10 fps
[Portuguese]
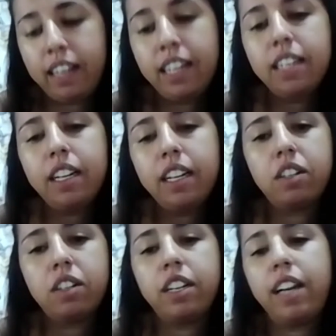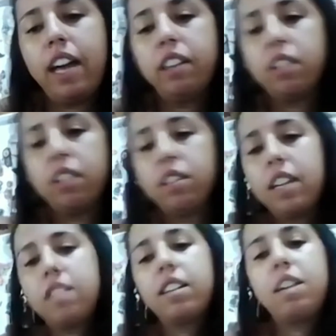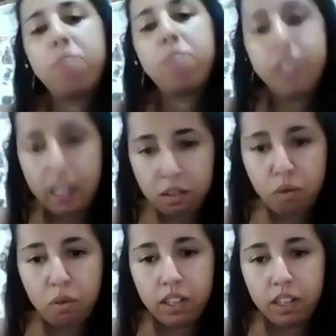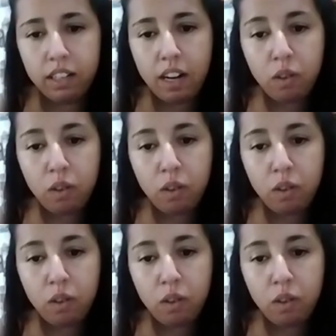15 litros de leite e 200 gramas de açúcar.